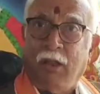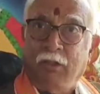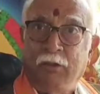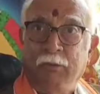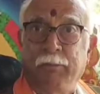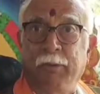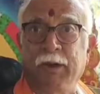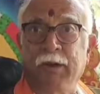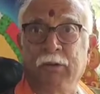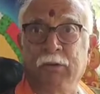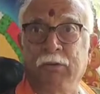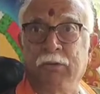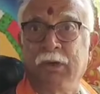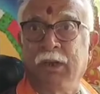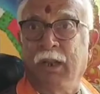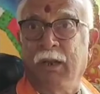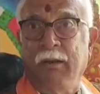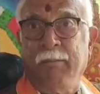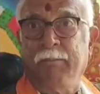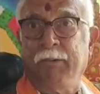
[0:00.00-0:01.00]
అందుబాటులో
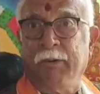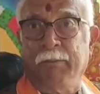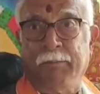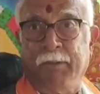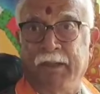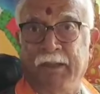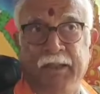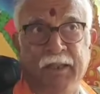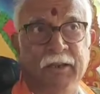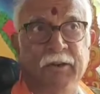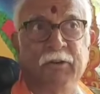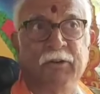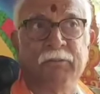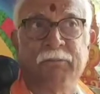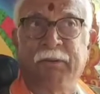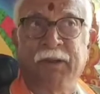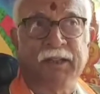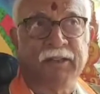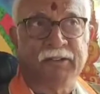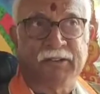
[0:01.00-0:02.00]
ఉండాలి ఇప్పుడు పదిహేను
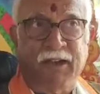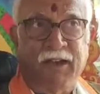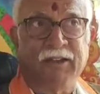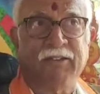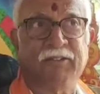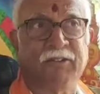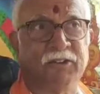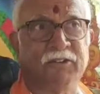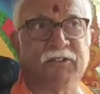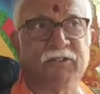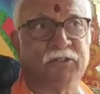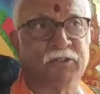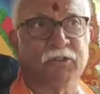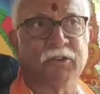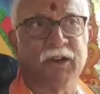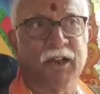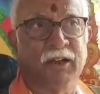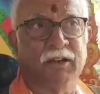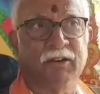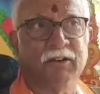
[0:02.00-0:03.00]
రూపాయలు ఛార్జ్
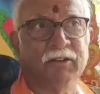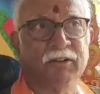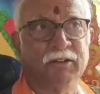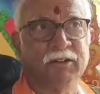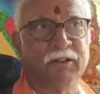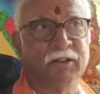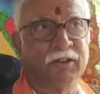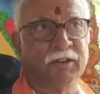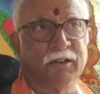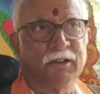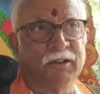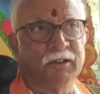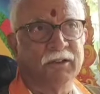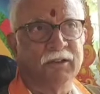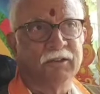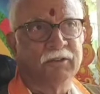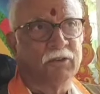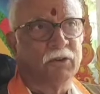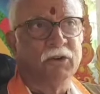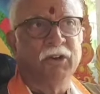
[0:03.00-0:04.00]
చేస్తున్నాం
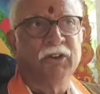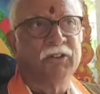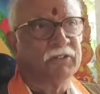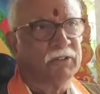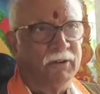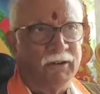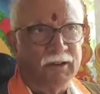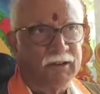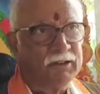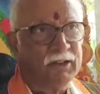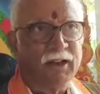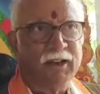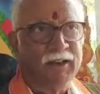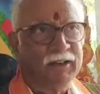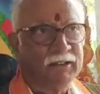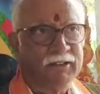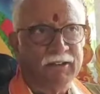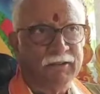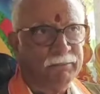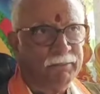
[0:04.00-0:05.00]
కొన్ని సంవత్సరాల
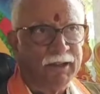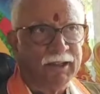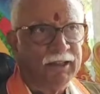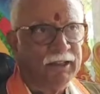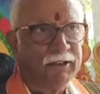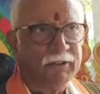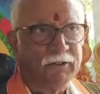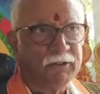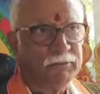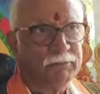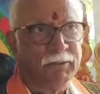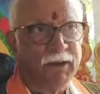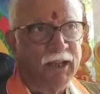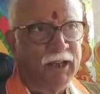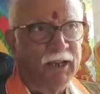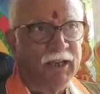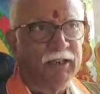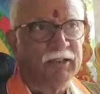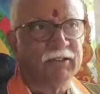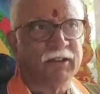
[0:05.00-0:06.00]
నుంచి పదిహేను
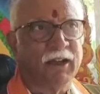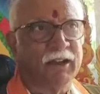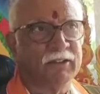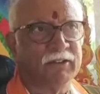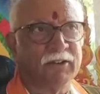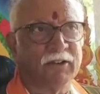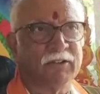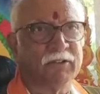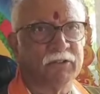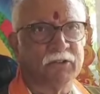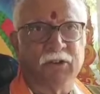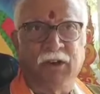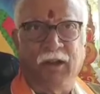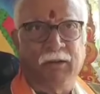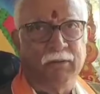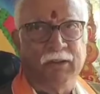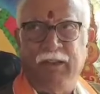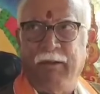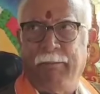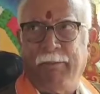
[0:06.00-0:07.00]
రూపాయలే ఛార్జ్
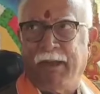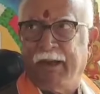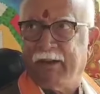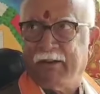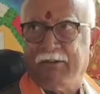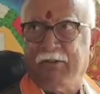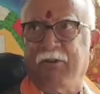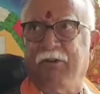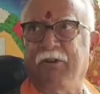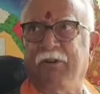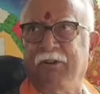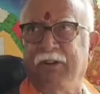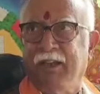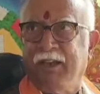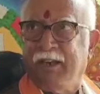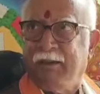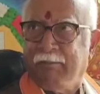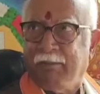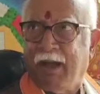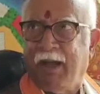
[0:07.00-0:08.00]
చేస్తున్నాం ఇది
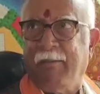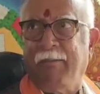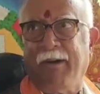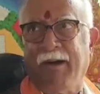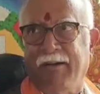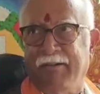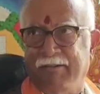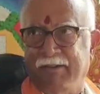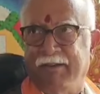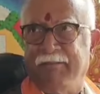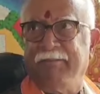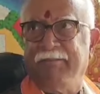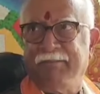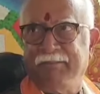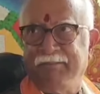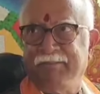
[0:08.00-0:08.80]
పెరగకూడదని మా భావన